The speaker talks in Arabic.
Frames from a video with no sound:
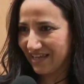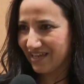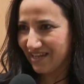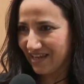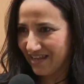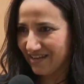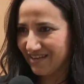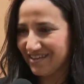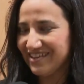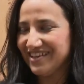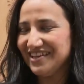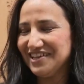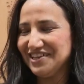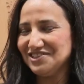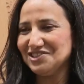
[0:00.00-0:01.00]
خلال
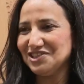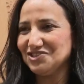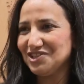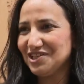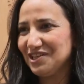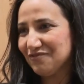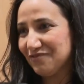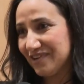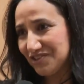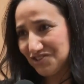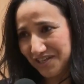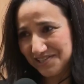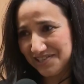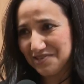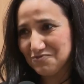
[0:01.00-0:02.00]
تشريف
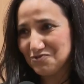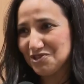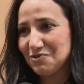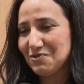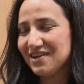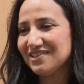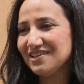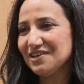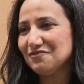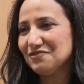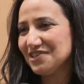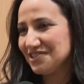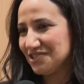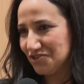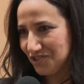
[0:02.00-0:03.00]
الشخص المتواضع
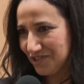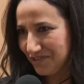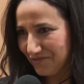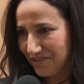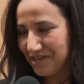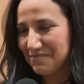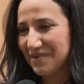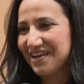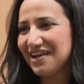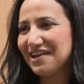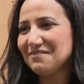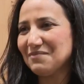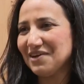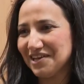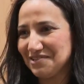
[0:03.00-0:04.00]
فيه تشريف للمرأة
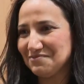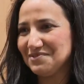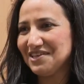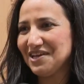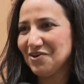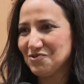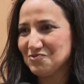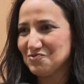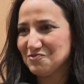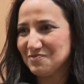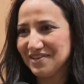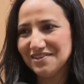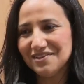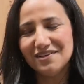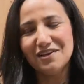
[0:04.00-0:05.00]
المغربية
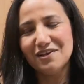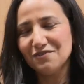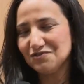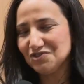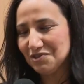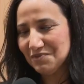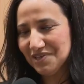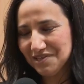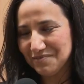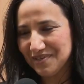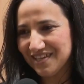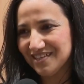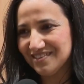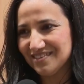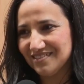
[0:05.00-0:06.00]
عموما في جميع
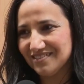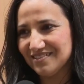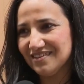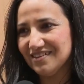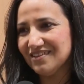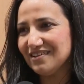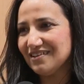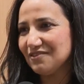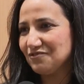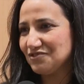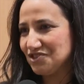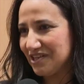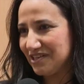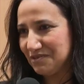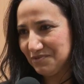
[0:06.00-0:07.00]
الميادين
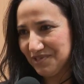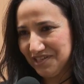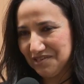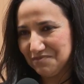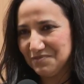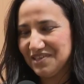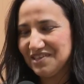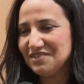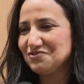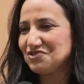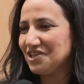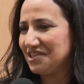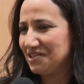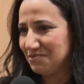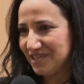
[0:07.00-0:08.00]
في جانب علمي
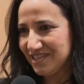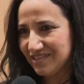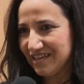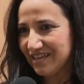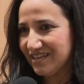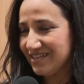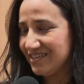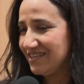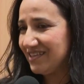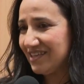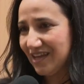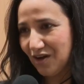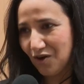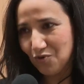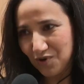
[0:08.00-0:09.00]
في جانب
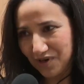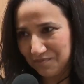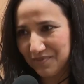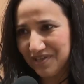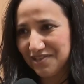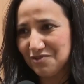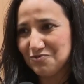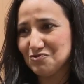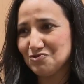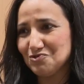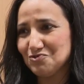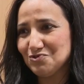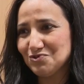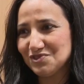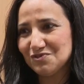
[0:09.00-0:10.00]
إداري أو ربات
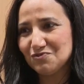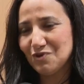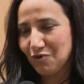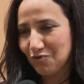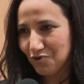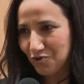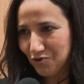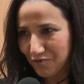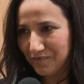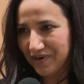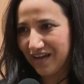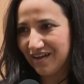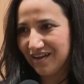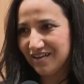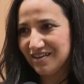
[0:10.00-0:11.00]
البيوت وكل
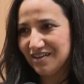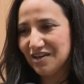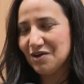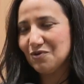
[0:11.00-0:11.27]
امرأة